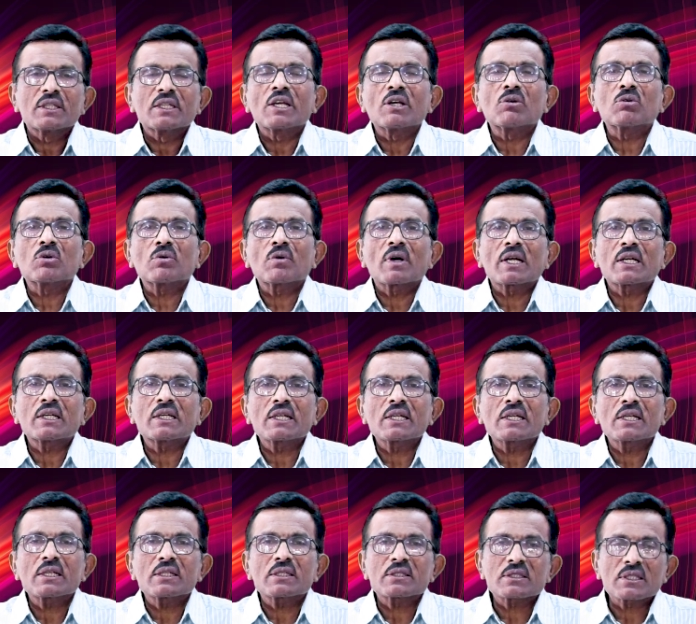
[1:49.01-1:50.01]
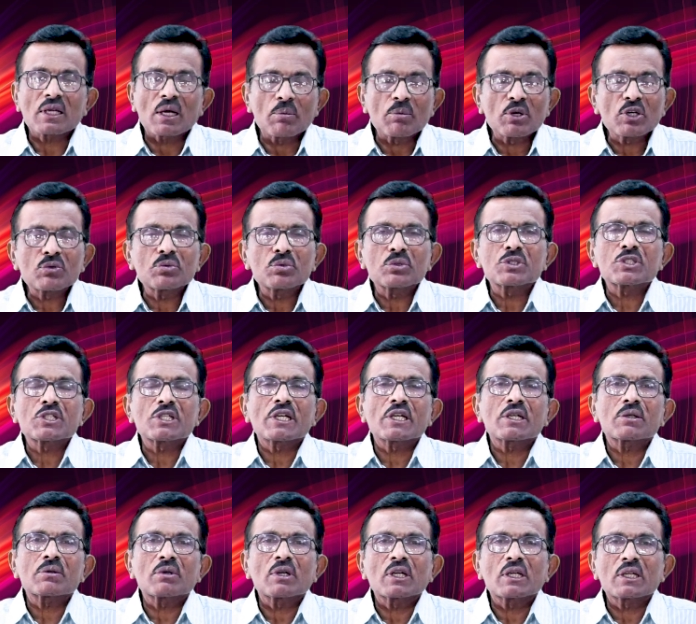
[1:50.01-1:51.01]
దేవుడు వారిని
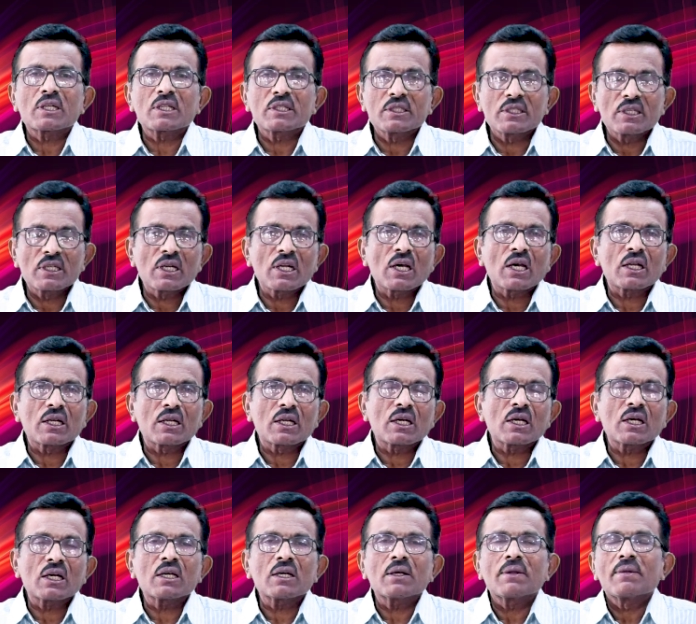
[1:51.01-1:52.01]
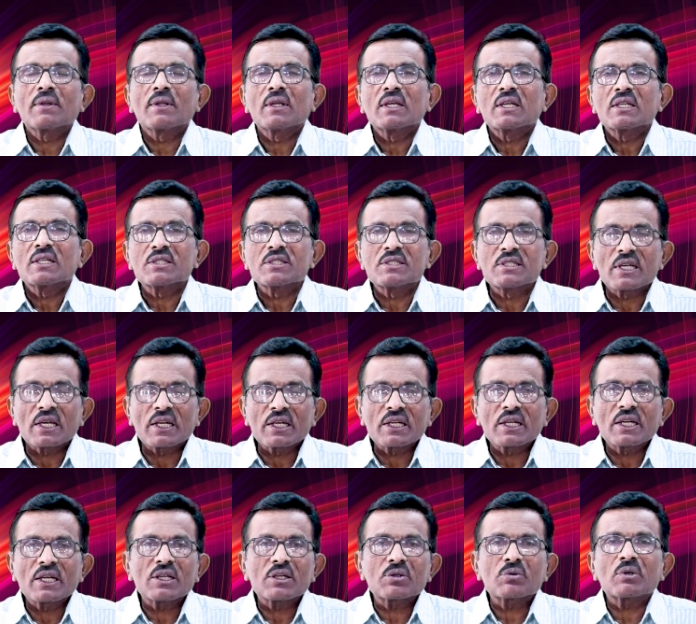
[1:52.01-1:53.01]
సమకూర్చేటువంటి దినాన
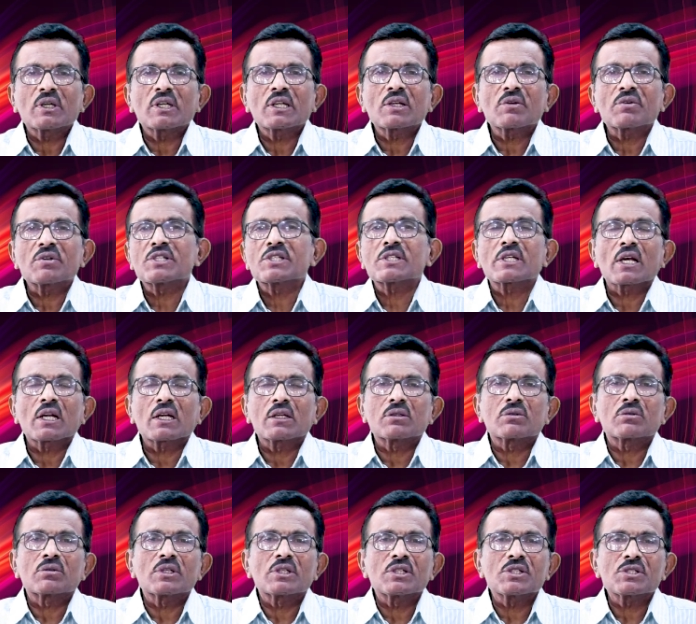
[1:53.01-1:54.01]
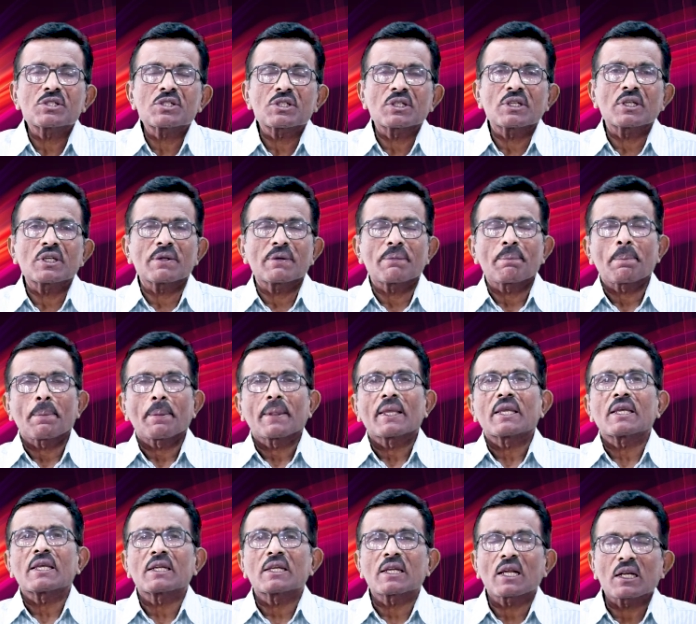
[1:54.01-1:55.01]
జరిగేటువంటి విషయాలను గురించి
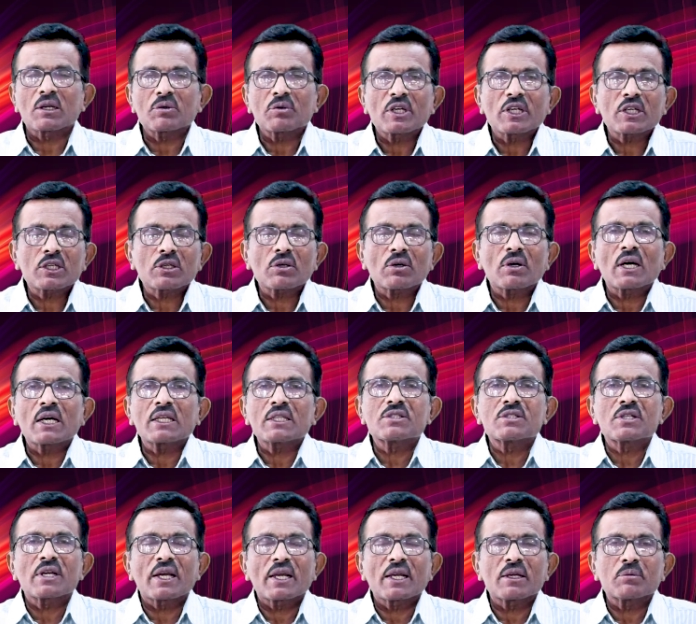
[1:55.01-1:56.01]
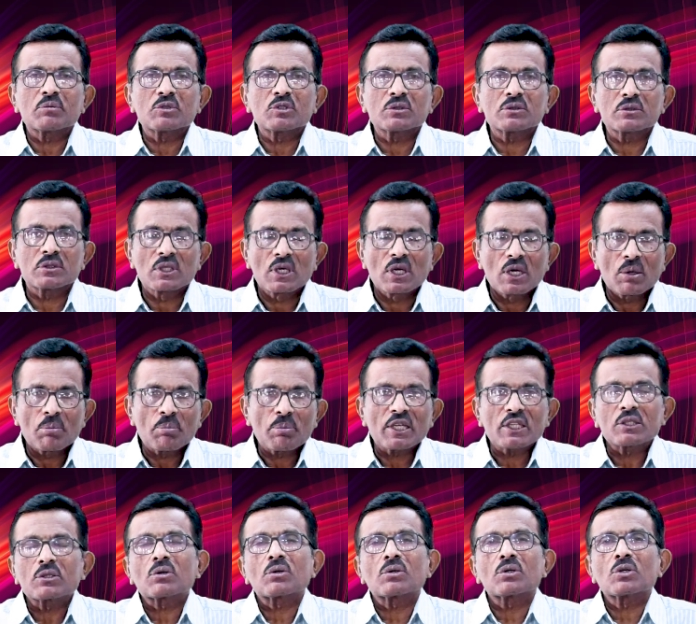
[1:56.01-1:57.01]
ఈ నలభై ఒకటో అధ్యాయము
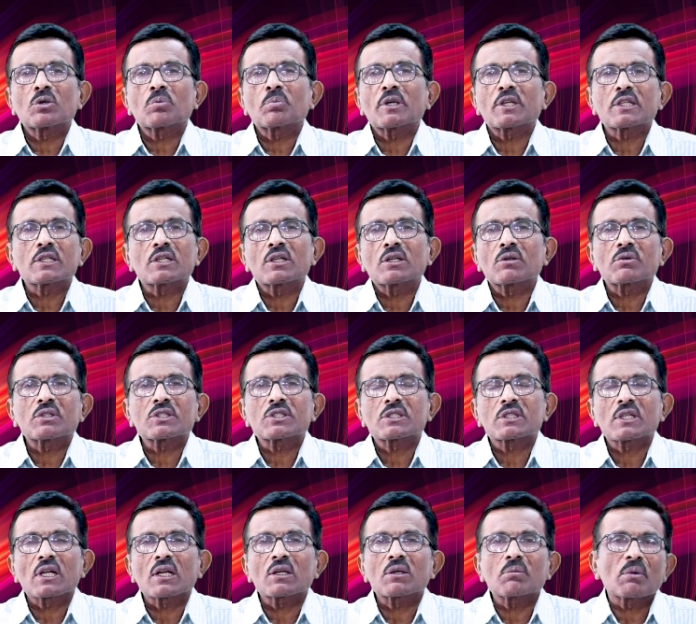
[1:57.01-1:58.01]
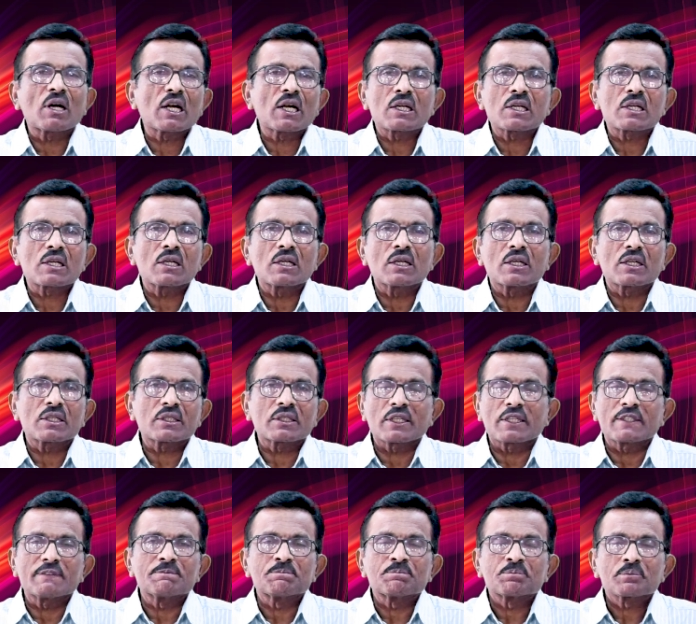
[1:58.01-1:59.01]
పదకొండు పన్నెండు వచనాలు
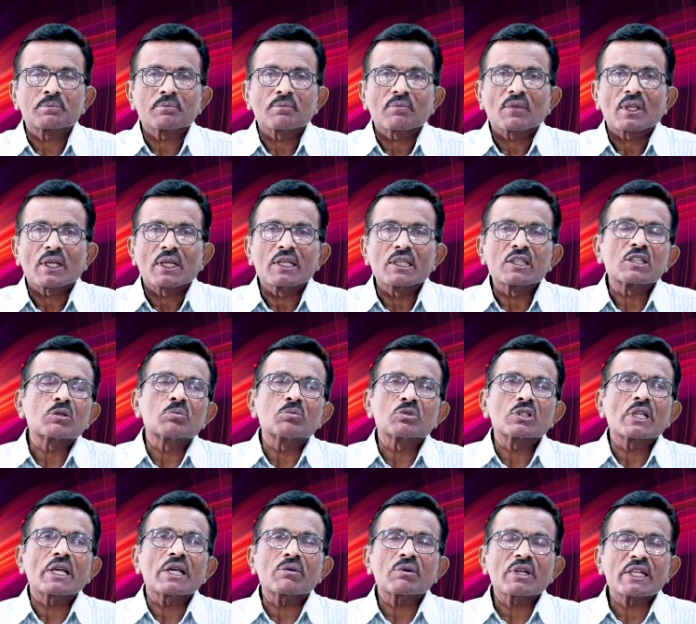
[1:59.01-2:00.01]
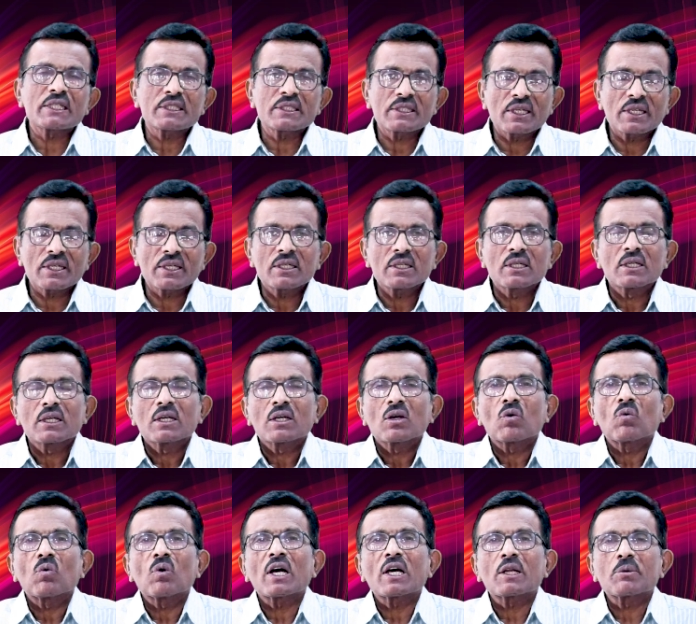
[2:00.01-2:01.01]
మాట్లాడతాయి ఇంతకుముందు ఎవరైతే
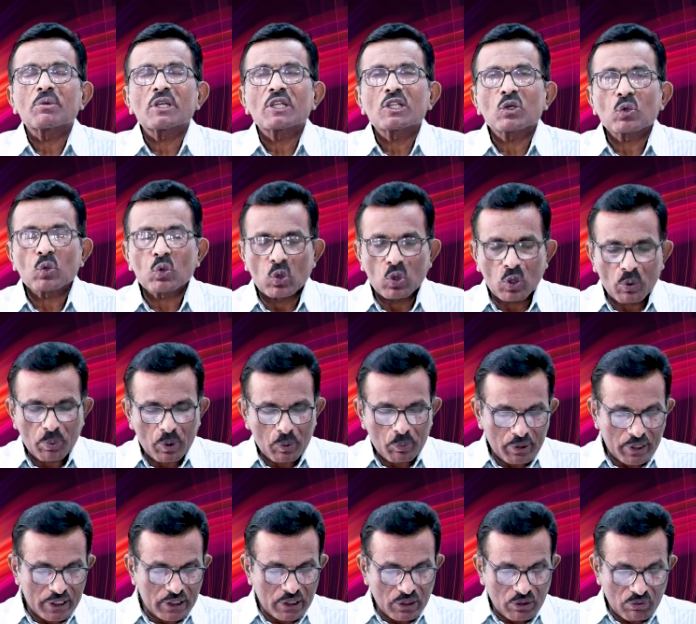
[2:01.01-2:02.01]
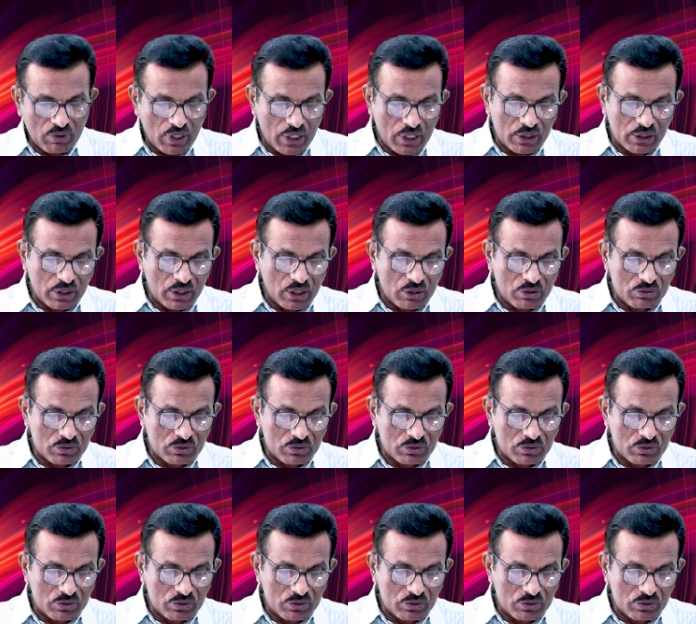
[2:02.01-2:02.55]
వారి మీద కోపపడిన వారుగా